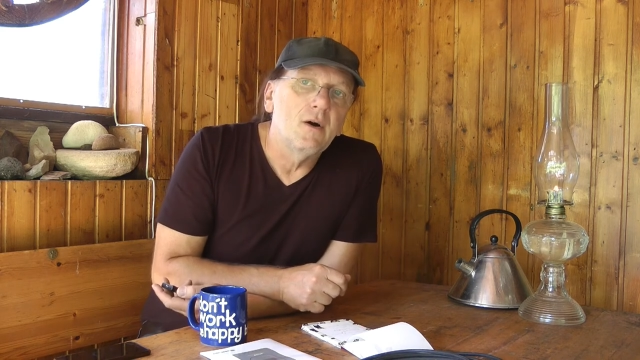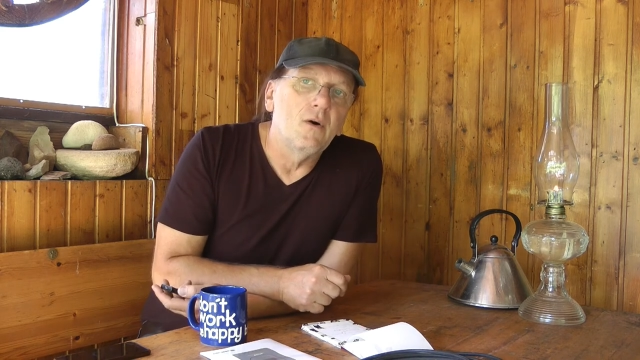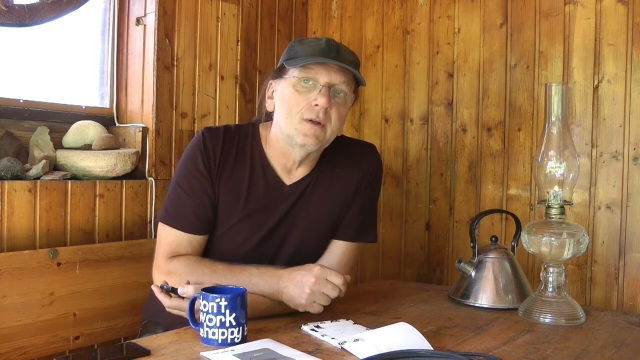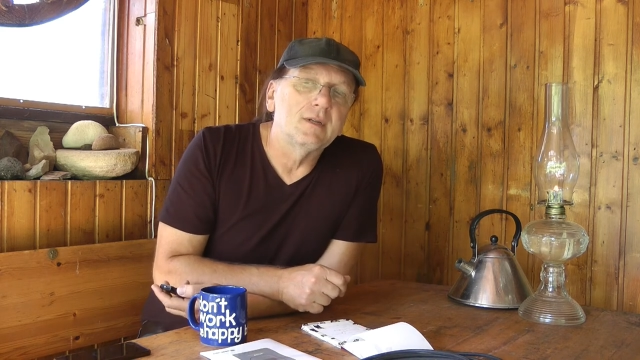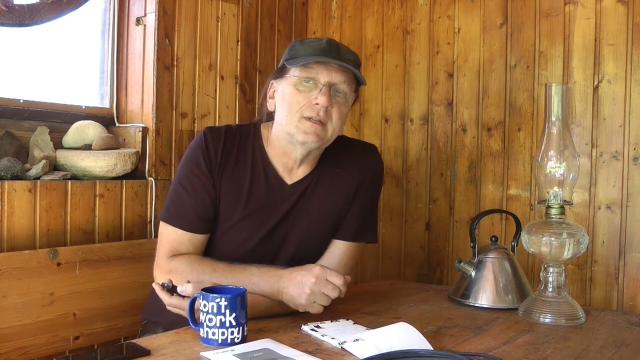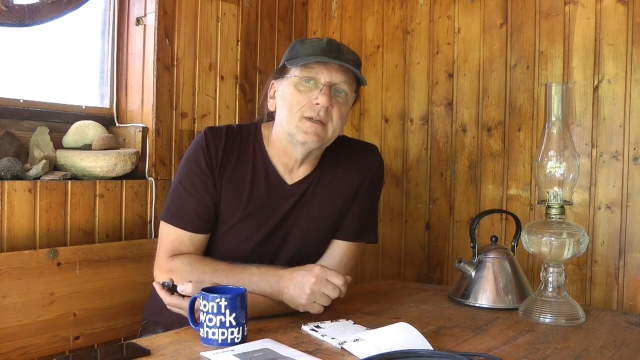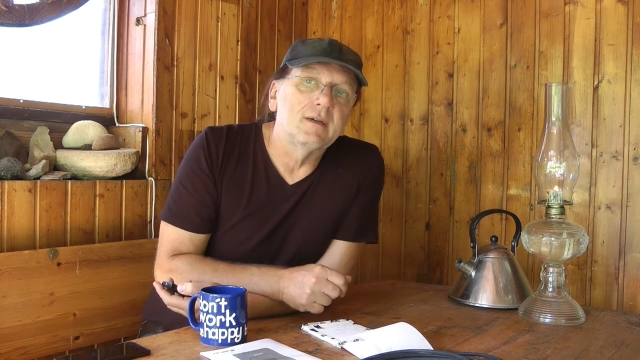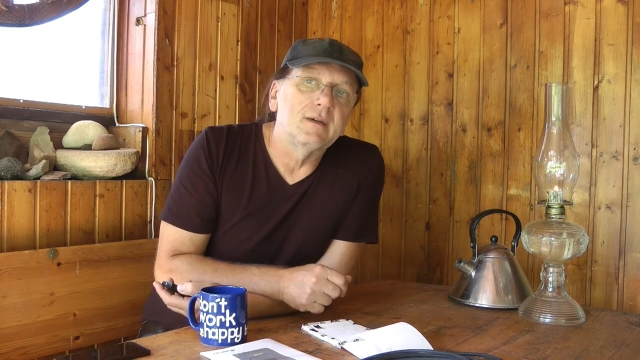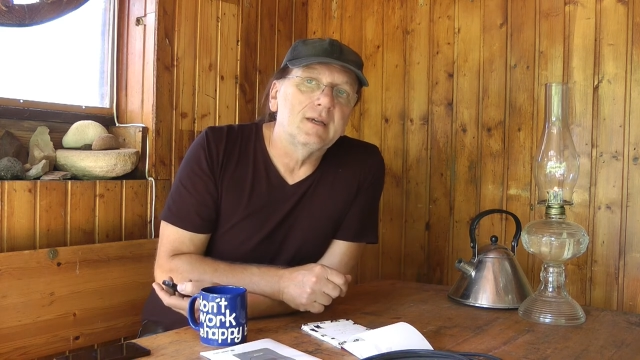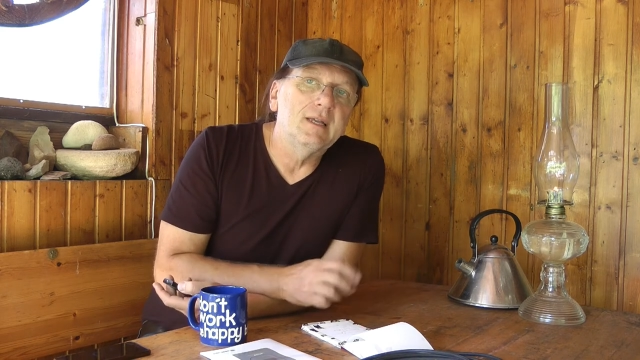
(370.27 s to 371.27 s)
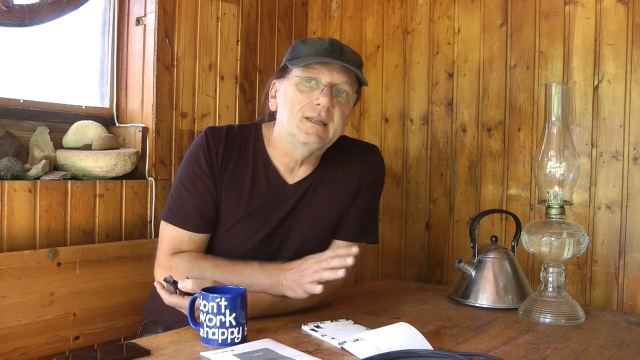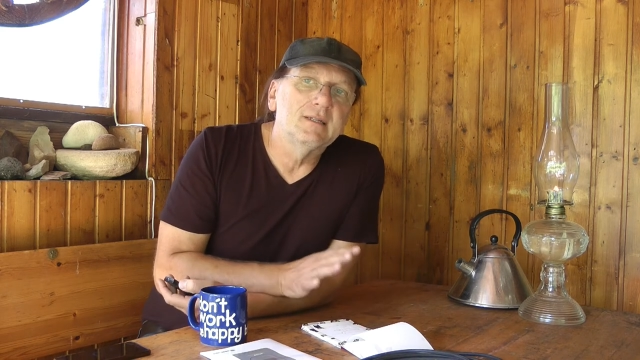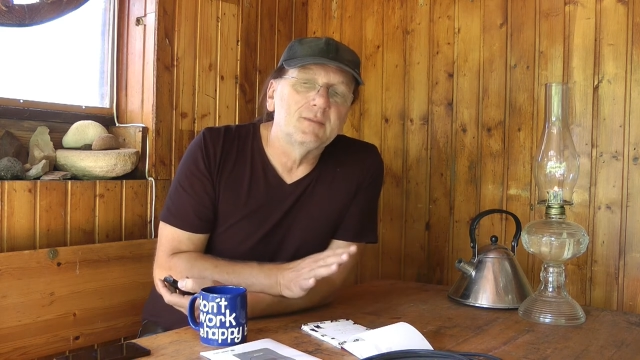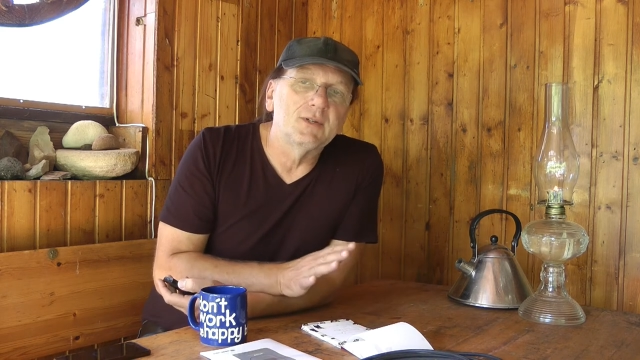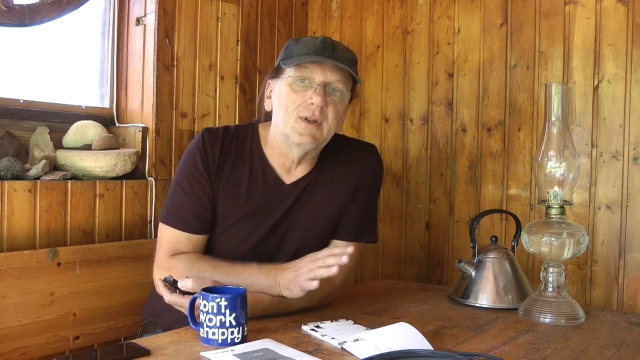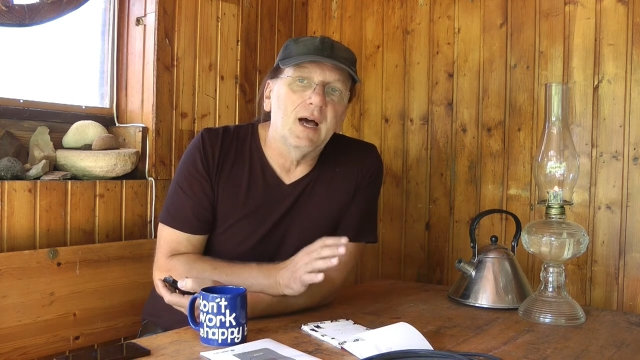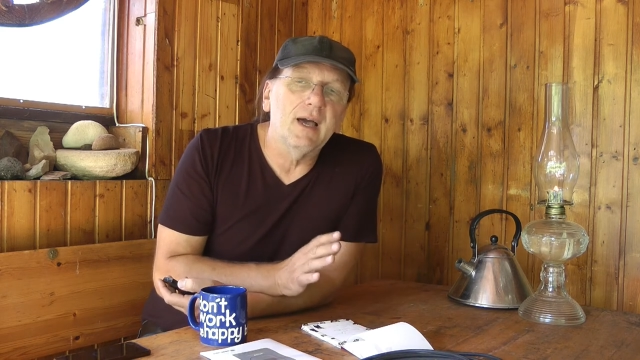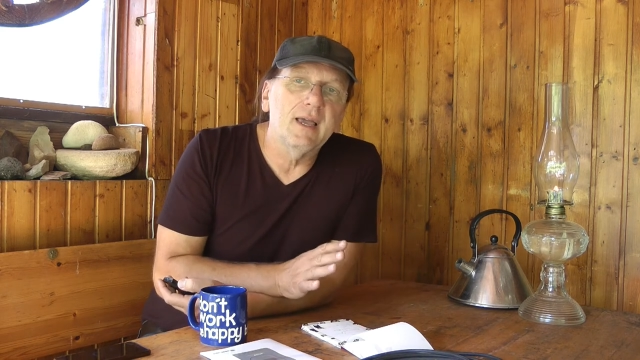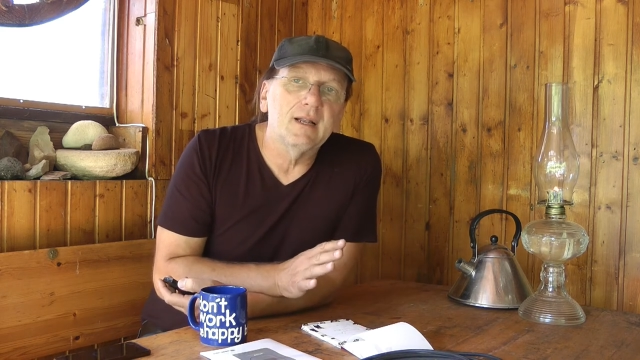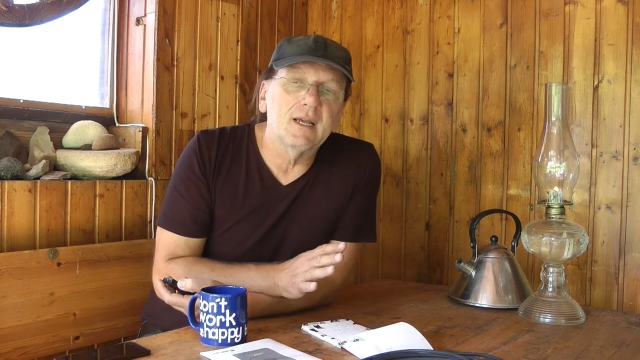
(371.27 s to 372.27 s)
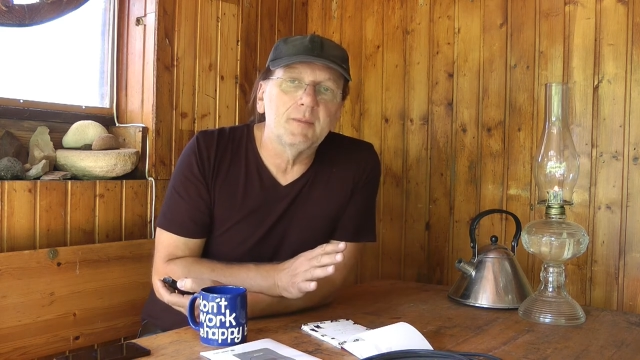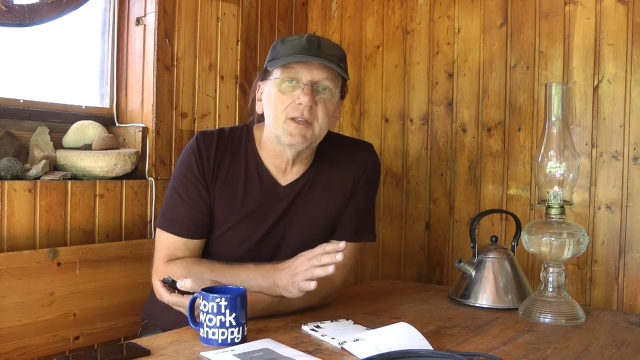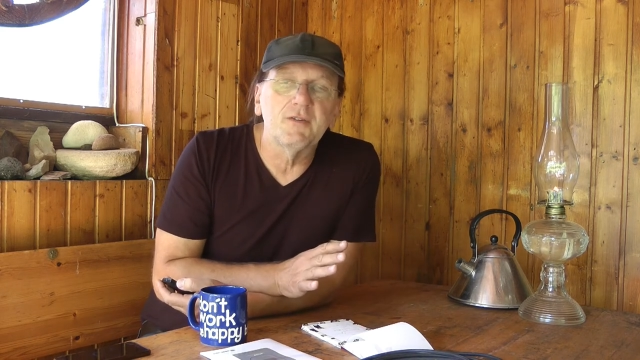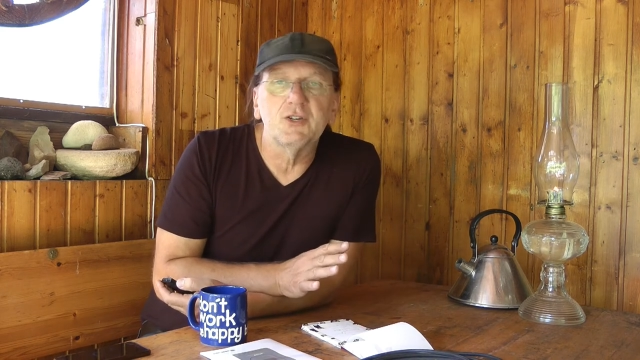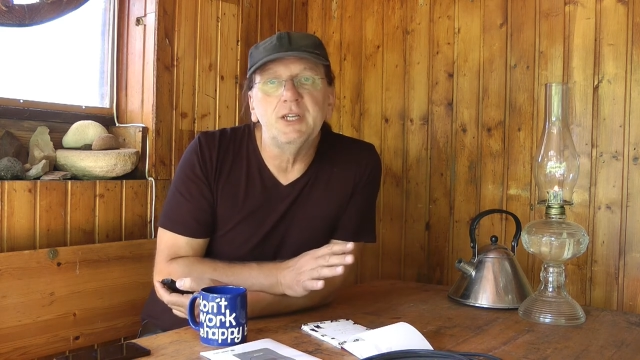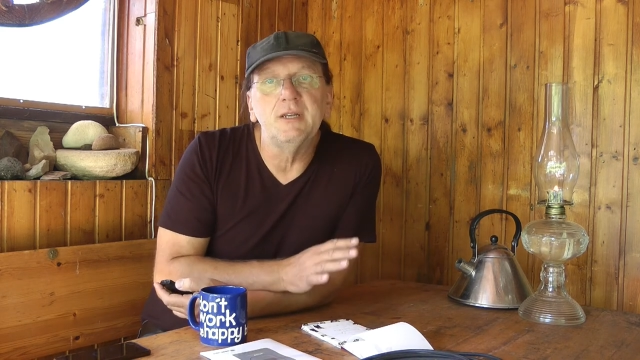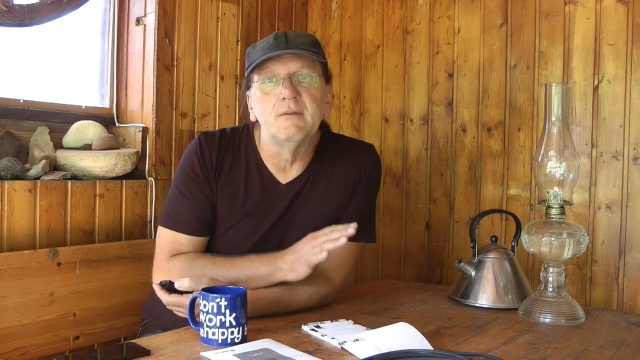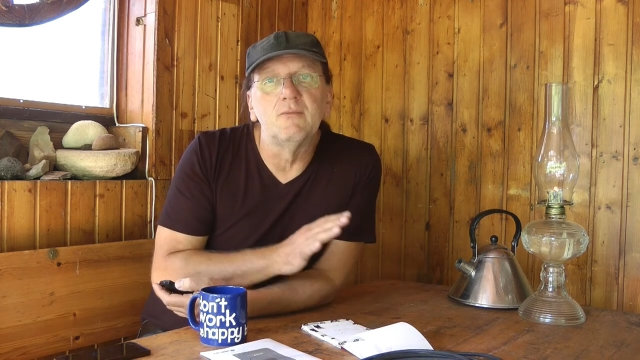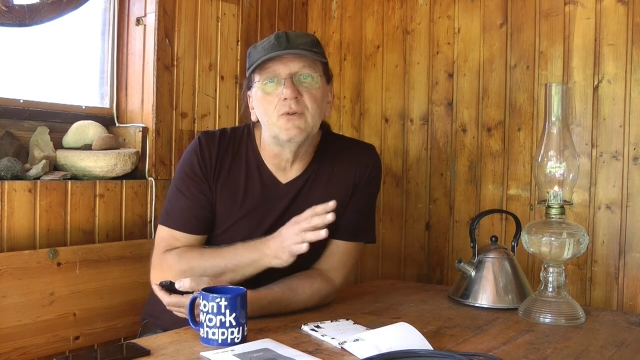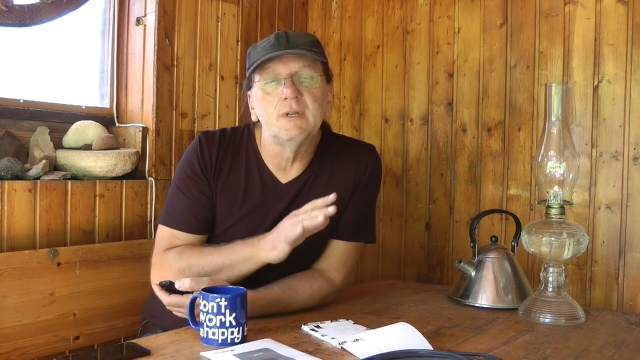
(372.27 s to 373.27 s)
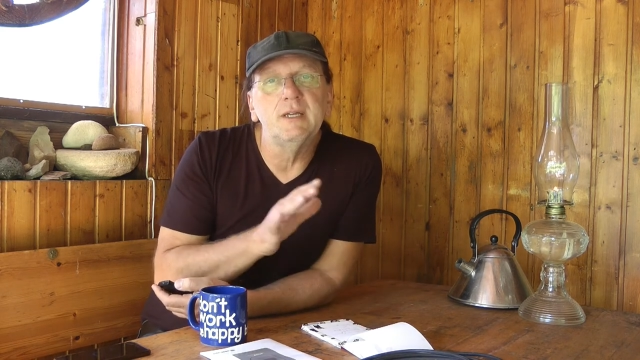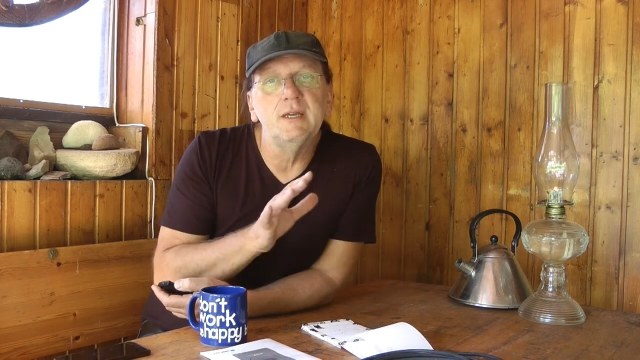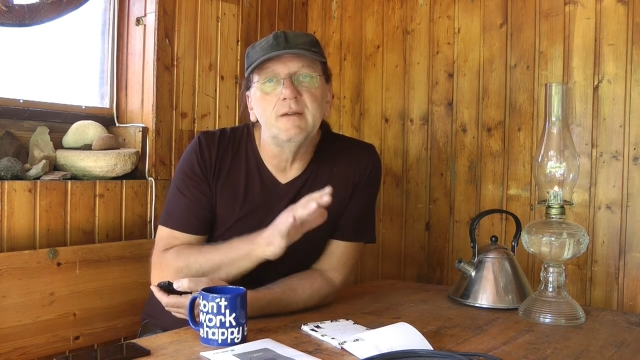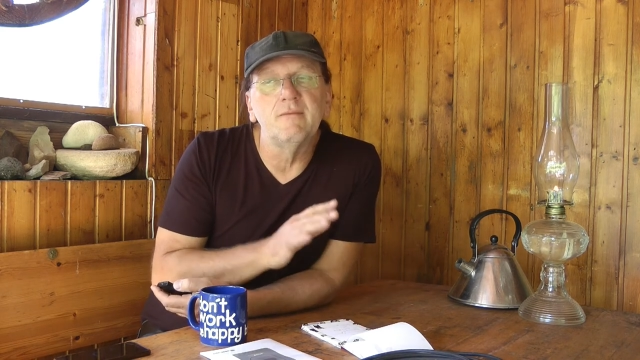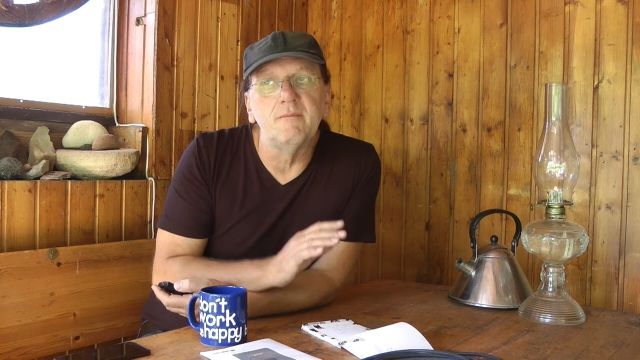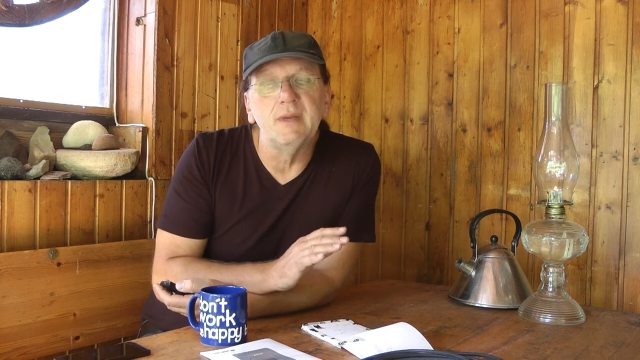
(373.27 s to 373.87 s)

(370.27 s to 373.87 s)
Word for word: Und äh, in diesem Solarregler gibt es verschiedene Modi,